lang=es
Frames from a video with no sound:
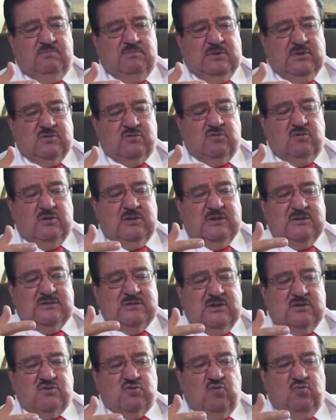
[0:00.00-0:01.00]
persona
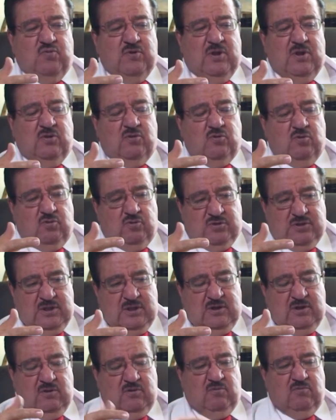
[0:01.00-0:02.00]
está sufriendo o
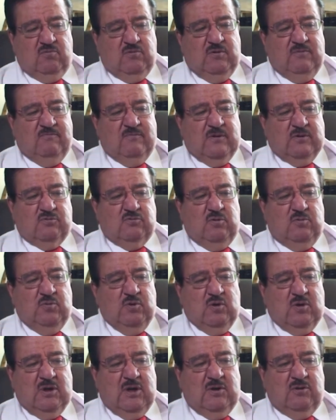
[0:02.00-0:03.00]
tiene un infarto de
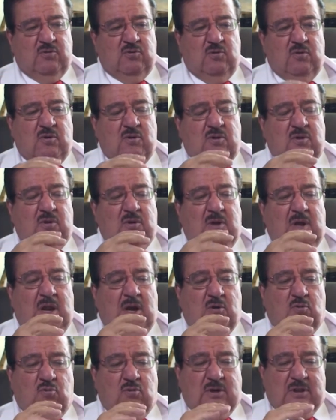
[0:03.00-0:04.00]
miocardio,
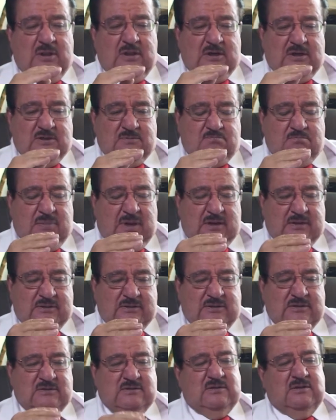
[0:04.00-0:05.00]
alguna de las
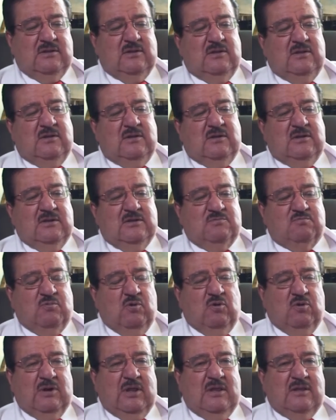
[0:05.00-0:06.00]
partes
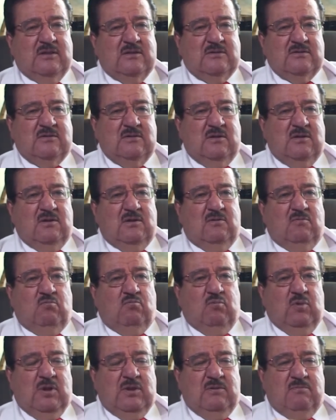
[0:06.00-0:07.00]
exploradas
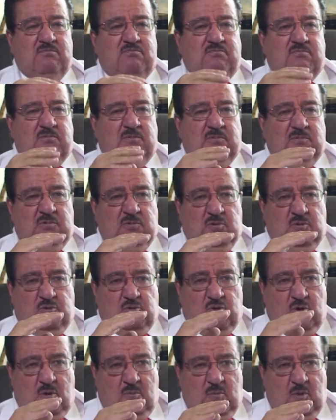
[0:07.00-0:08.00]
pueden
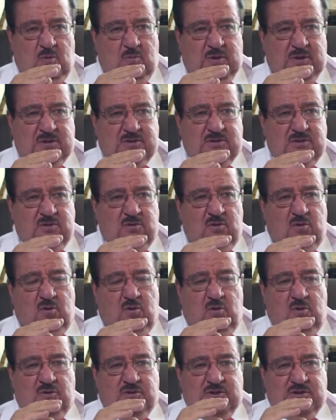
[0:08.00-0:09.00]
no moverse
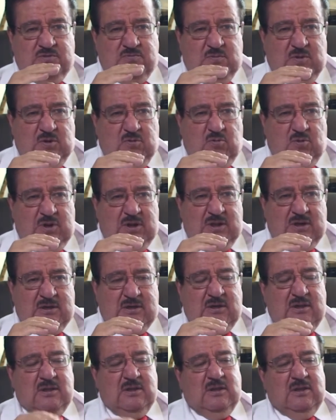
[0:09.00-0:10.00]
o disminuir
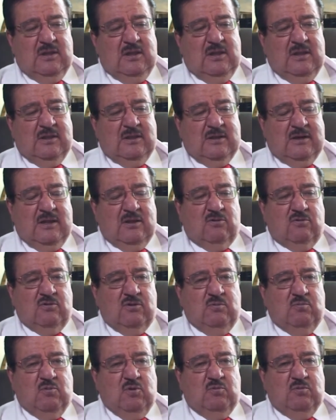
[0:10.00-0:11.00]
el grado
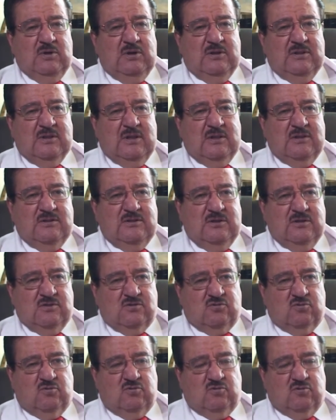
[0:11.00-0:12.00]
de movilidad y
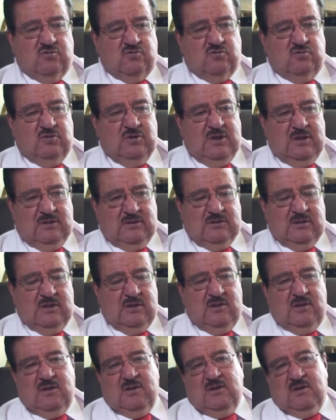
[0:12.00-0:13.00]
esto nos
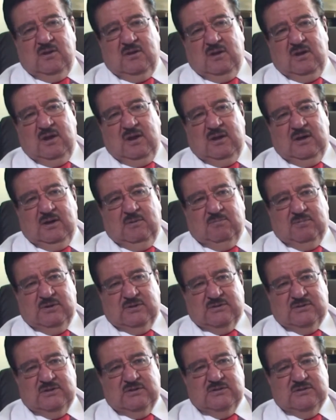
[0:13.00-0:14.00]
orienta a la
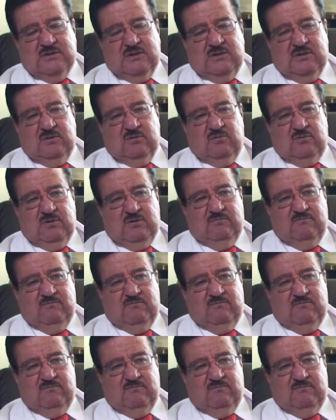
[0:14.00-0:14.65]
presencia de un